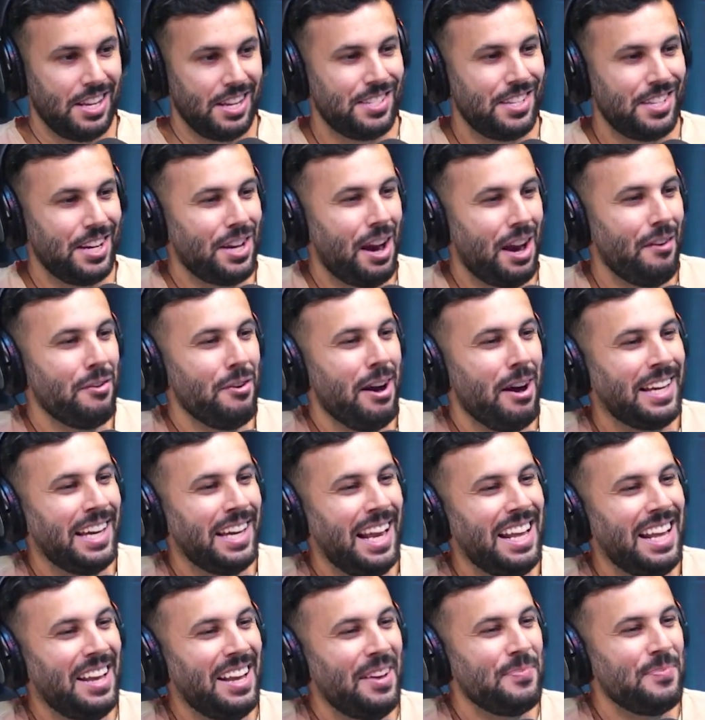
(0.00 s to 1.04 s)
Você é... já viu
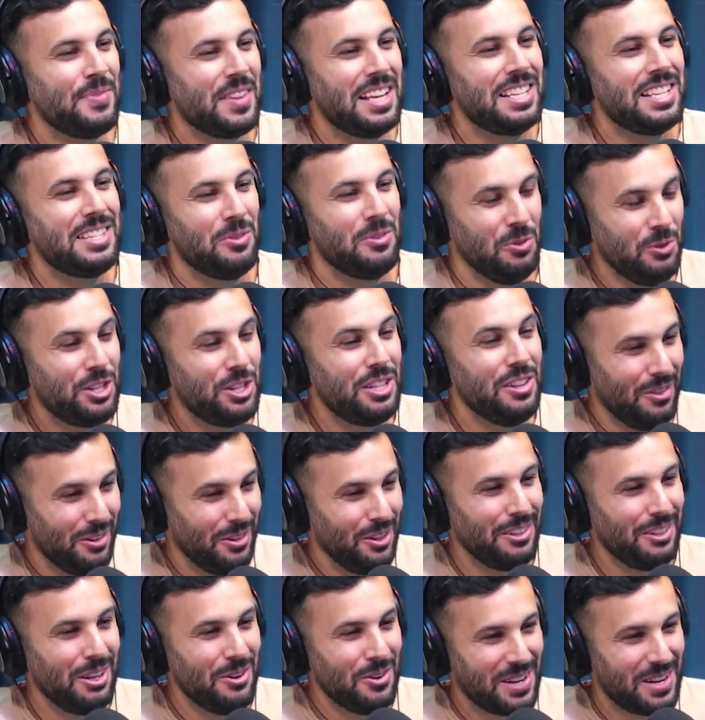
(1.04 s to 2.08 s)
aquele. Que rio, não, né? Não,
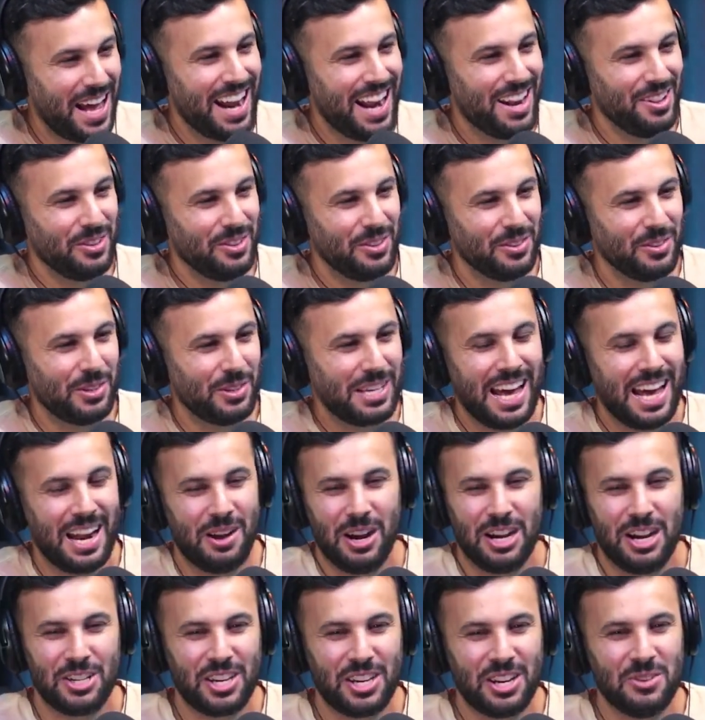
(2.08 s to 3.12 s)
não, tem um cara. Cara, eu
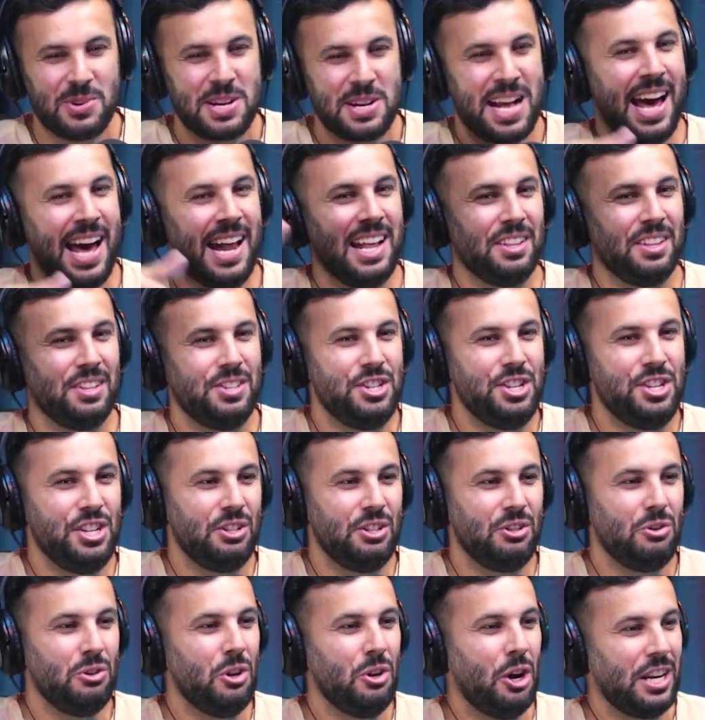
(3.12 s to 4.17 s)
acho que é um cara de,
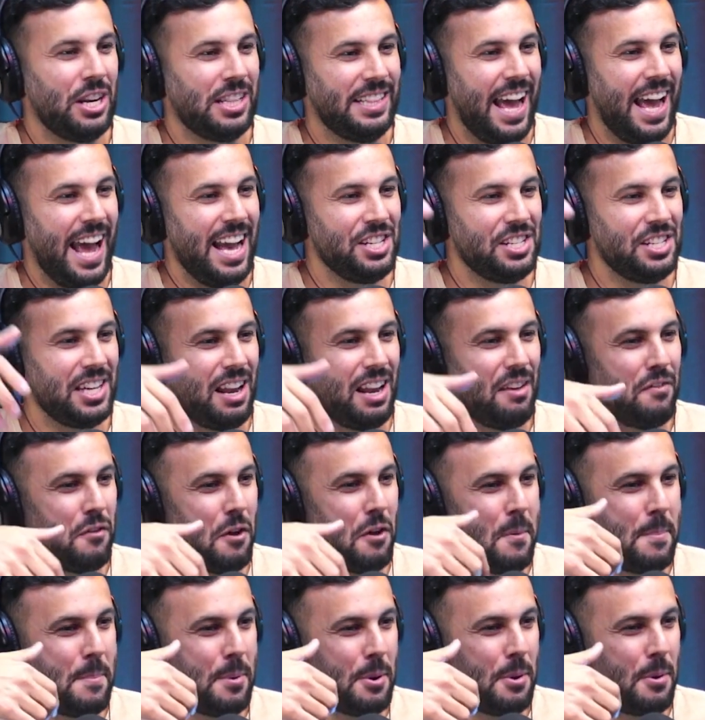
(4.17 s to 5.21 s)
do Nordeste que ele
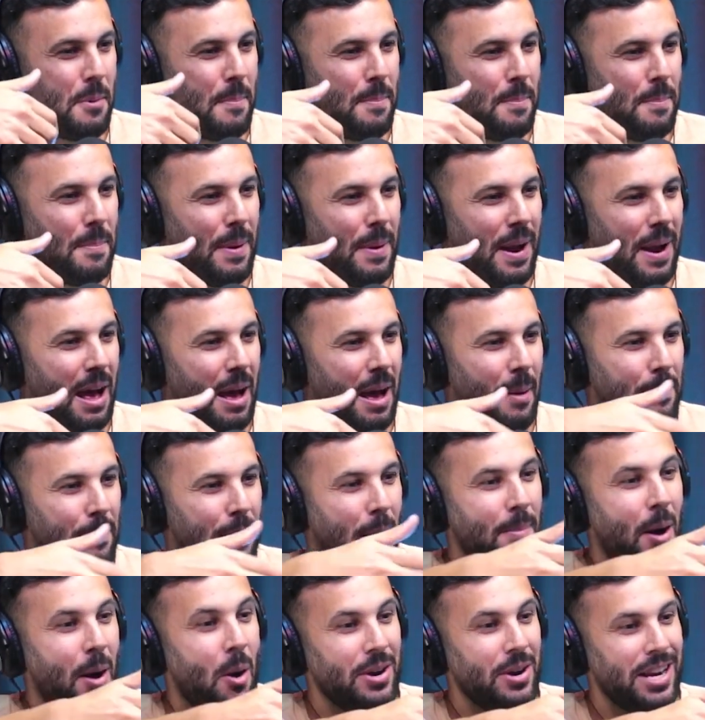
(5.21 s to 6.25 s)
foi pro, pra,
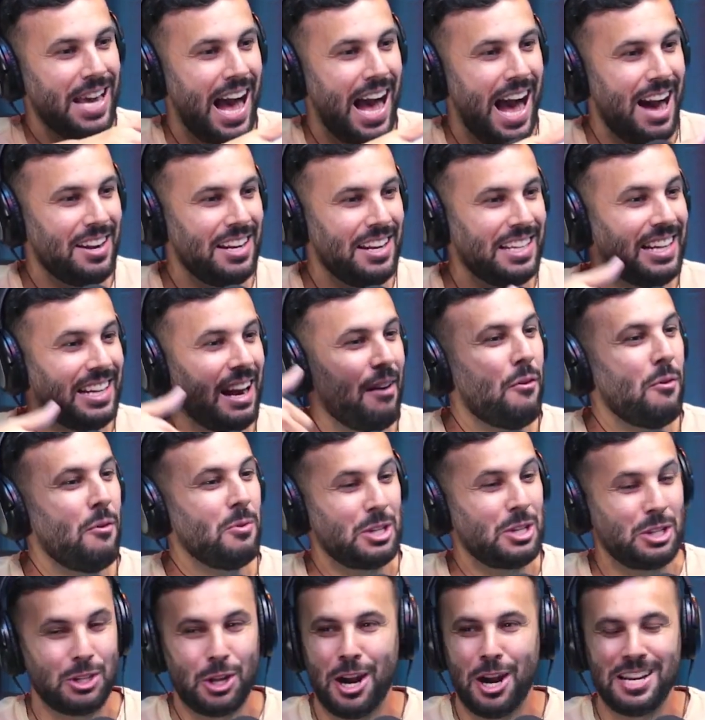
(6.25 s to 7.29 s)
pra balneário, ele gravou um
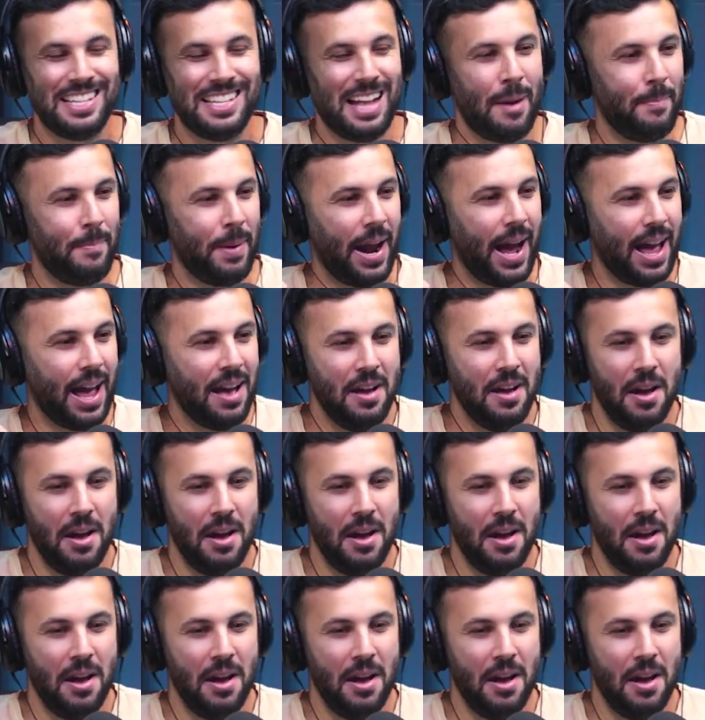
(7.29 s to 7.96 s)
stories na praia.